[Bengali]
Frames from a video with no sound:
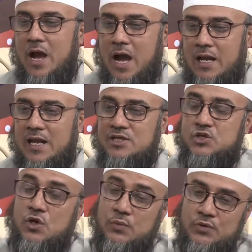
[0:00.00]
হালাল
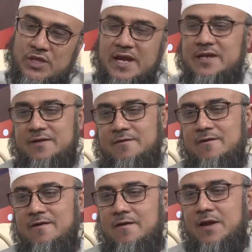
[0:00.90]
সর্বদাই
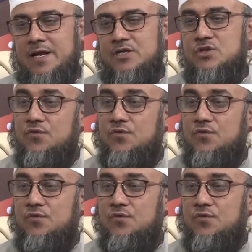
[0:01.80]
মানে সারা